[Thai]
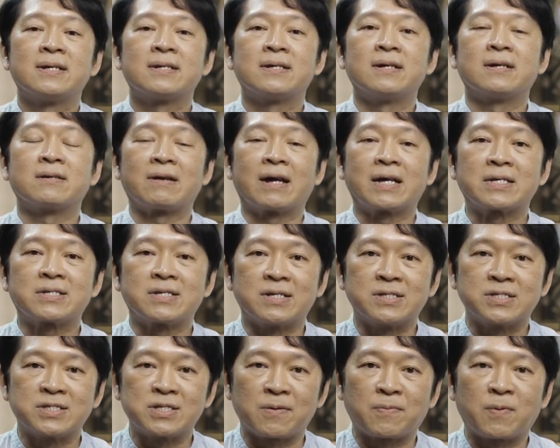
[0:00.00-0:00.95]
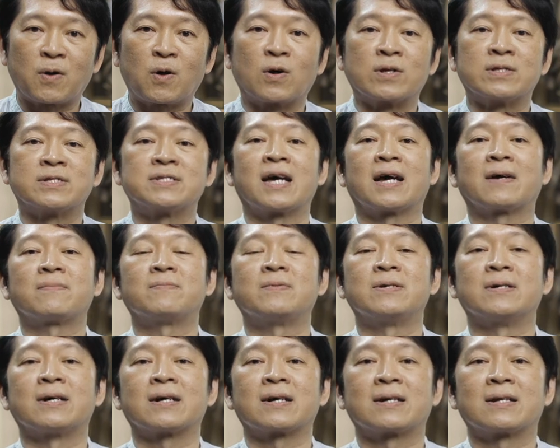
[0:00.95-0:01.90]
เครื่องราชอิสริยาภรณ์ช้าง
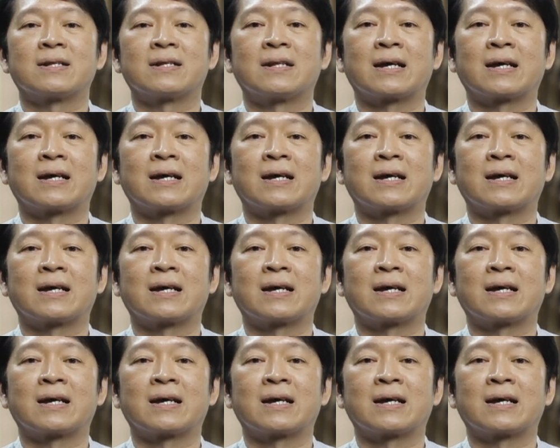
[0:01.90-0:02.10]
เผือก